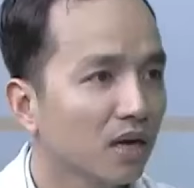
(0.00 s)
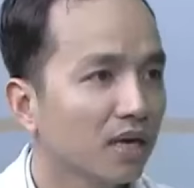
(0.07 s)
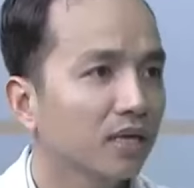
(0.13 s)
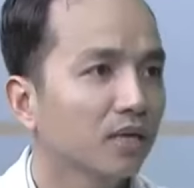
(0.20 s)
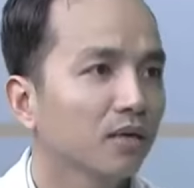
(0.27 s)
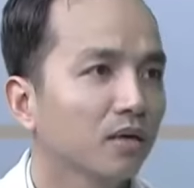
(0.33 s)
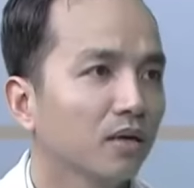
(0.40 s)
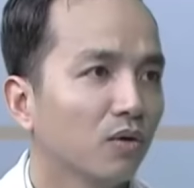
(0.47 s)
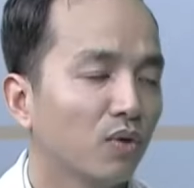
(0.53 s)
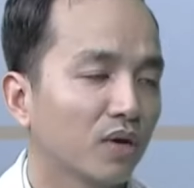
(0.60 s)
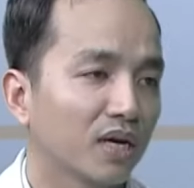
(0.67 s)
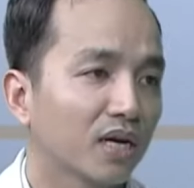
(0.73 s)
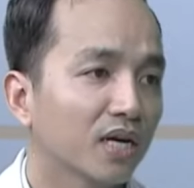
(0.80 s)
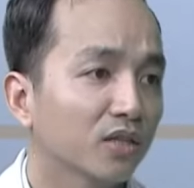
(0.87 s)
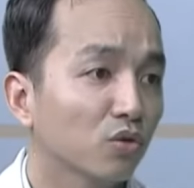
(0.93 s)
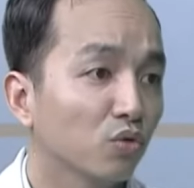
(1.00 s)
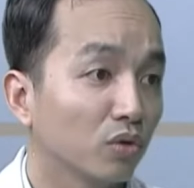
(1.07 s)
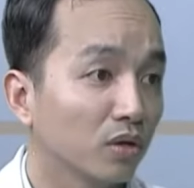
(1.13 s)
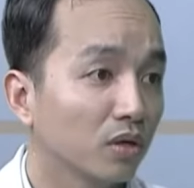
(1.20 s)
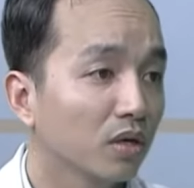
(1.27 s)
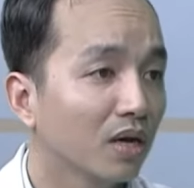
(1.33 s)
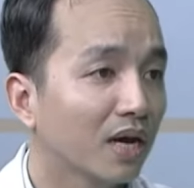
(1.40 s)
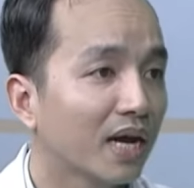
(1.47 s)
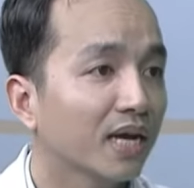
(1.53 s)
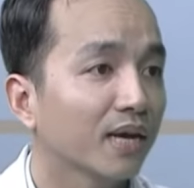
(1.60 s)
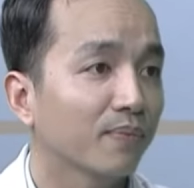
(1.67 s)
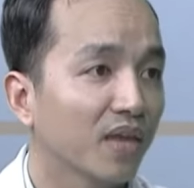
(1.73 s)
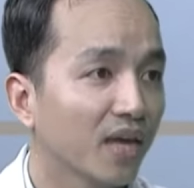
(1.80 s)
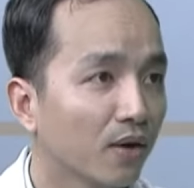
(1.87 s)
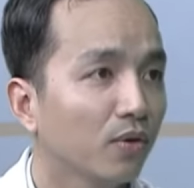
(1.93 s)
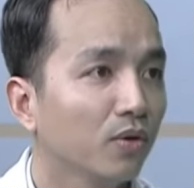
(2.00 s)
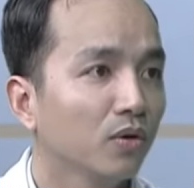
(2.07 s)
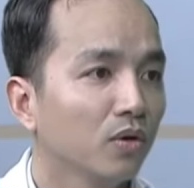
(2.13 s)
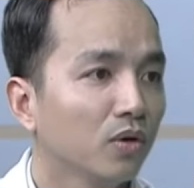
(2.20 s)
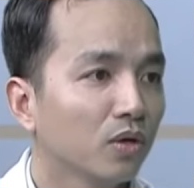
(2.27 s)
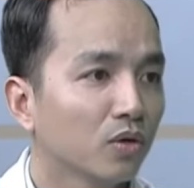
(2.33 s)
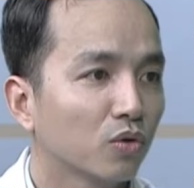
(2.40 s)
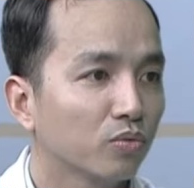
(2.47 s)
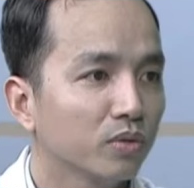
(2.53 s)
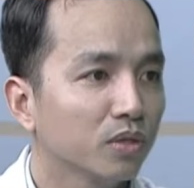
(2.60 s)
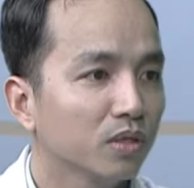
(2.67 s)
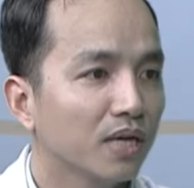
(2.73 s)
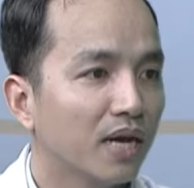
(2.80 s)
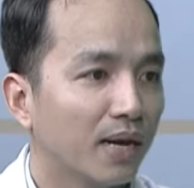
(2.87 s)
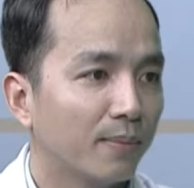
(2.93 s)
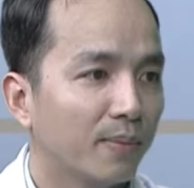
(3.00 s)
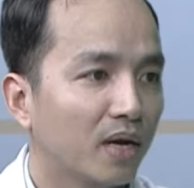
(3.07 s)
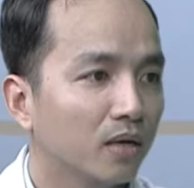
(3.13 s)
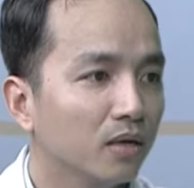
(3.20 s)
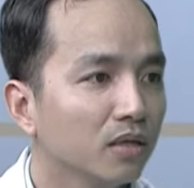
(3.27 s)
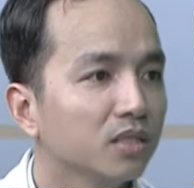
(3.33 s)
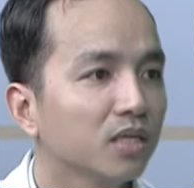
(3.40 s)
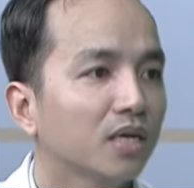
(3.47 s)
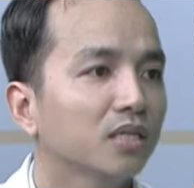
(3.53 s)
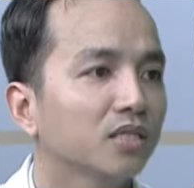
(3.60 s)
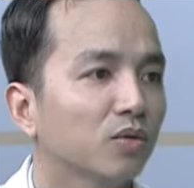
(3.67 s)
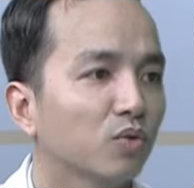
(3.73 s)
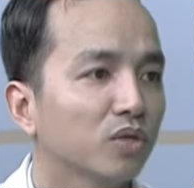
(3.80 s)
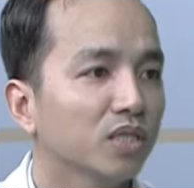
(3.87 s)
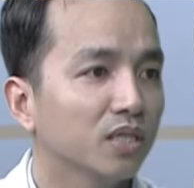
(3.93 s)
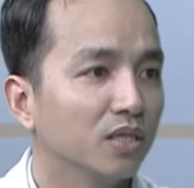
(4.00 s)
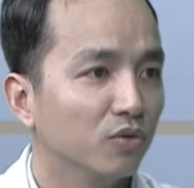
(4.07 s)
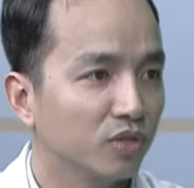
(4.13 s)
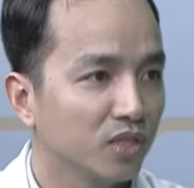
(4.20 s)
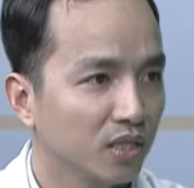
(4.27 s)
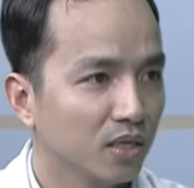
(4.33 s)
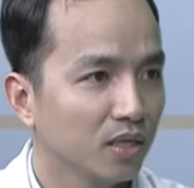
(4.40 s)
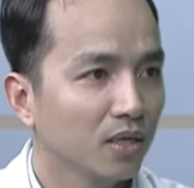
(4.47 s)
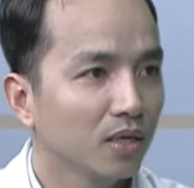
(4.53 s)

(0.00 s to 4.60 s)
gân hoặc là các tổn thương khác kèm theo cũng như để mà hướng dẫn trong quá trình điều trị.